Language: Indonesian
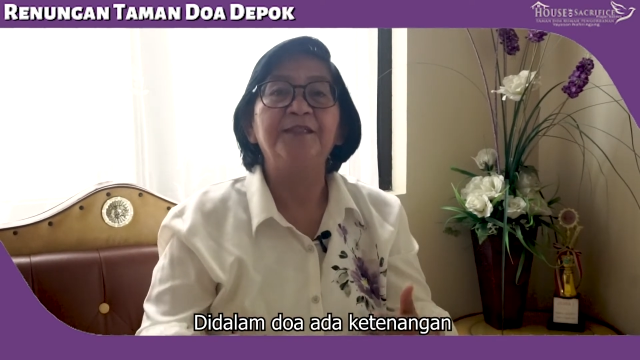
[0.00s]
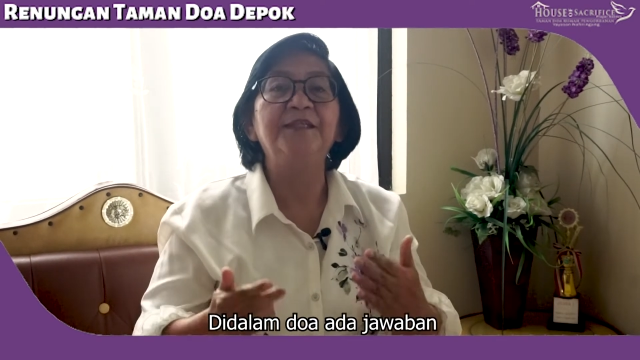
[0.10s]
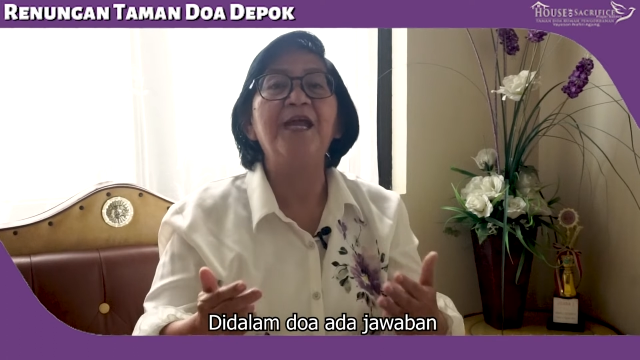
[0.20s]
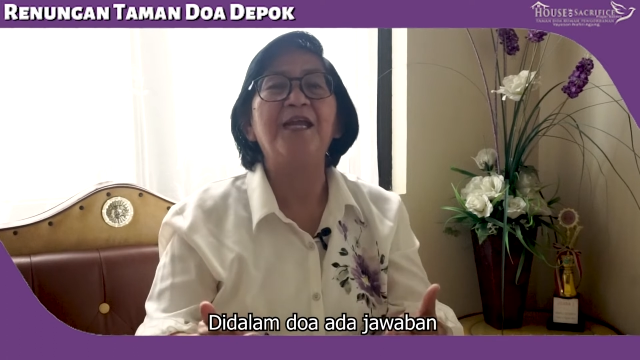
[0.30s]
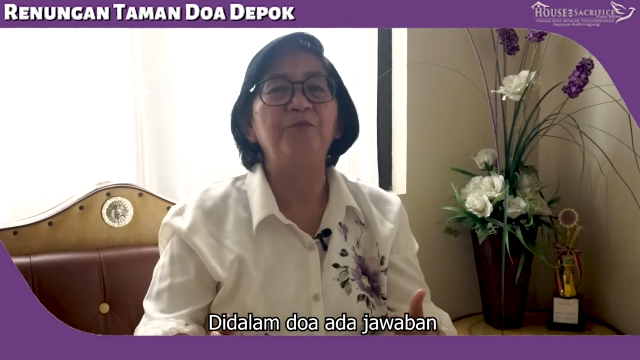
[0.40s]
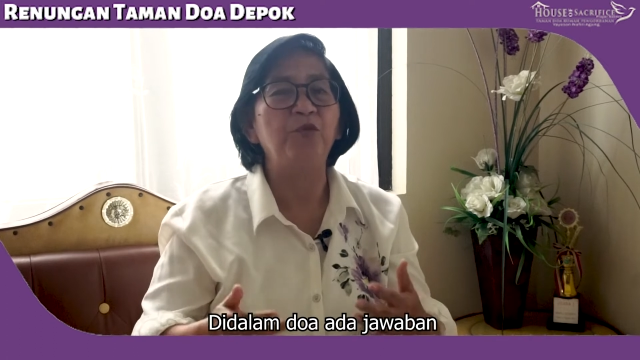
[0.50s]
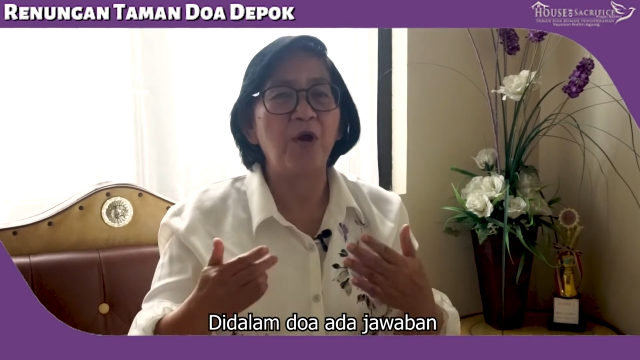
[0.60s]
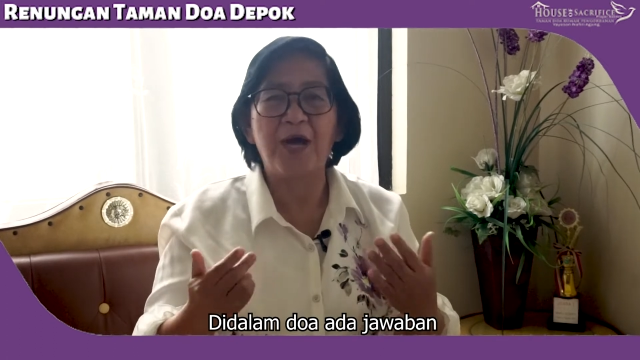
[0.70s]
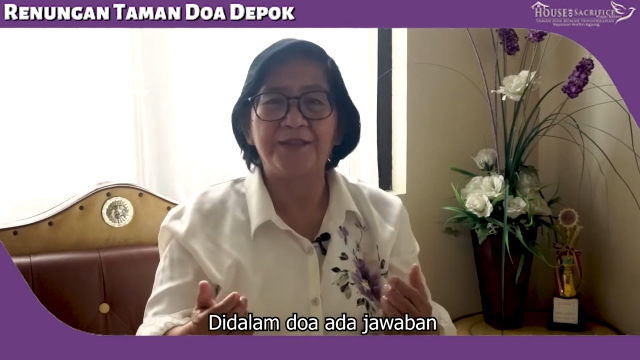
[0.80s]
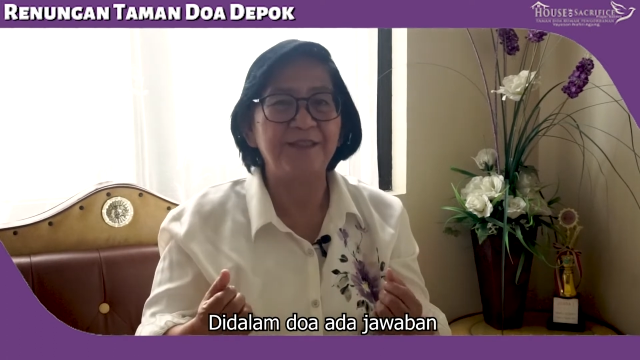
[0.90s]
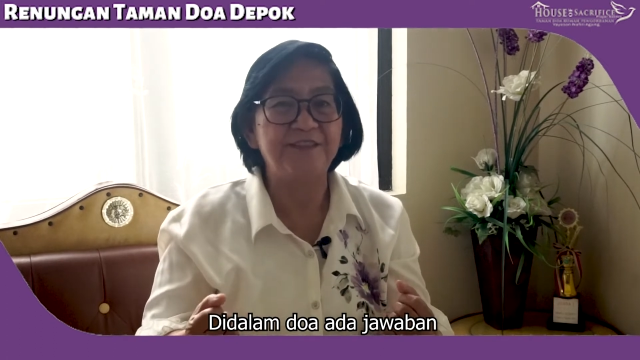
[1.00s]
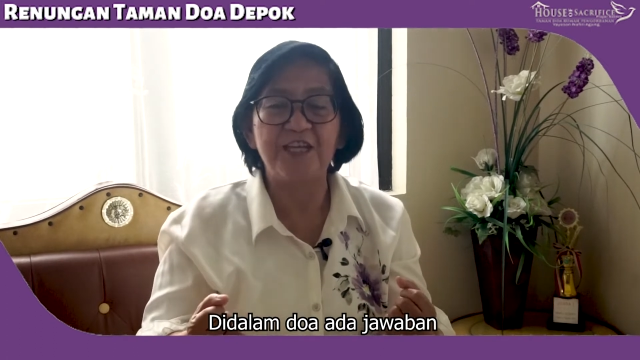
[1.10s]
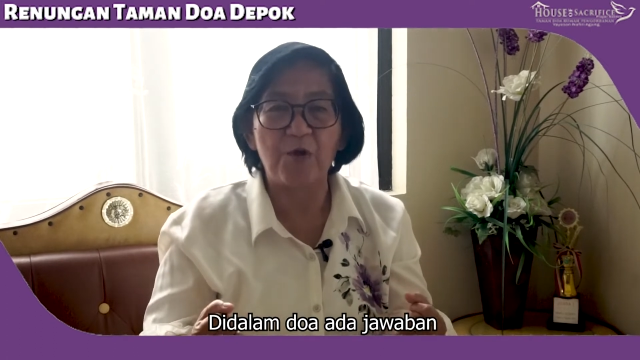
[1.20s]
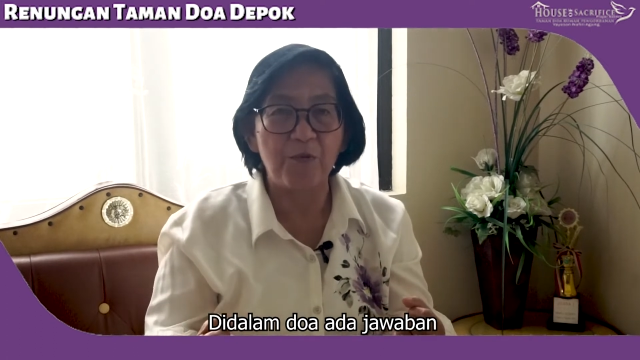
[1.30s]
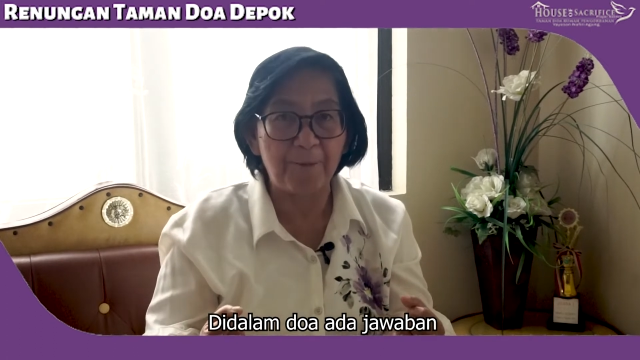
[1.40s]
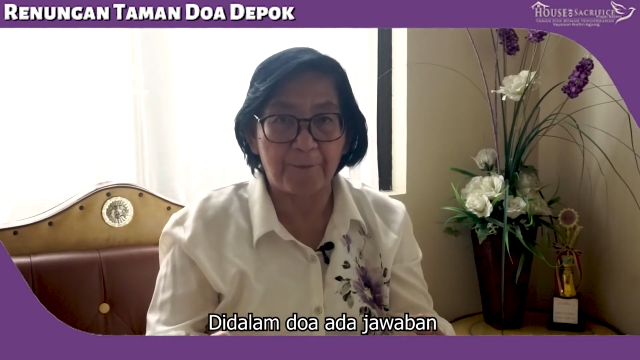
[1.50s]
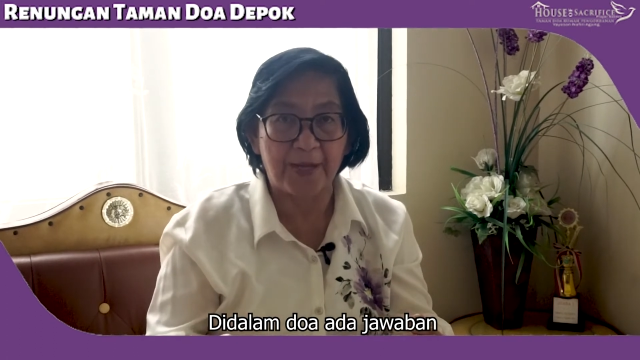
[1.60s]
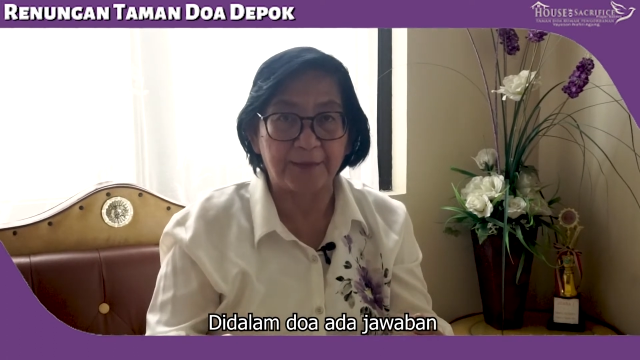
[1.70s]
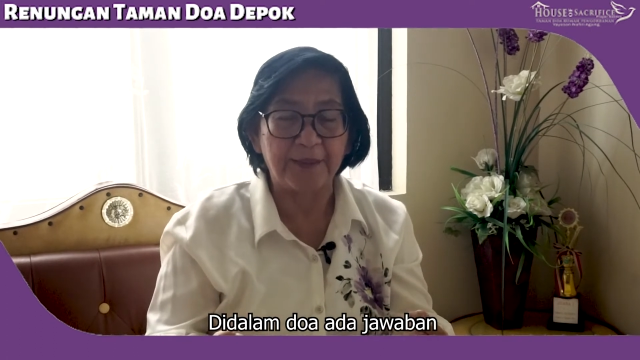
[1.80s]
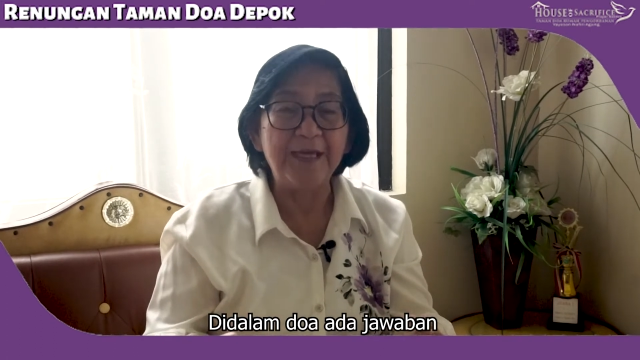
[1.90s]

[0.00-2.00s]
di dalam doa ada jawaban,